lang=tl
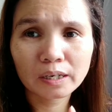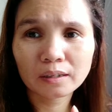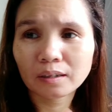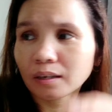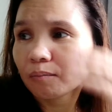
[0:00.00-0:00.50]
sa
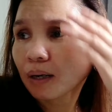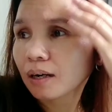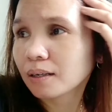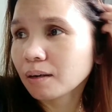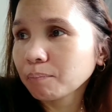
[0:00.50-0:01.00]
ating
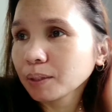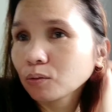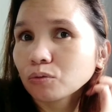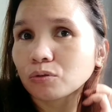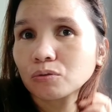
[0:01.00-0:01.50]
mga dapat
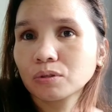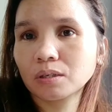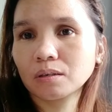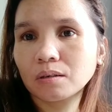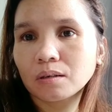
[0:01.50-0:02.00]

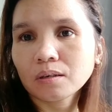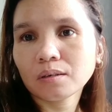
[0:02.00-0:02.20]
kuskusin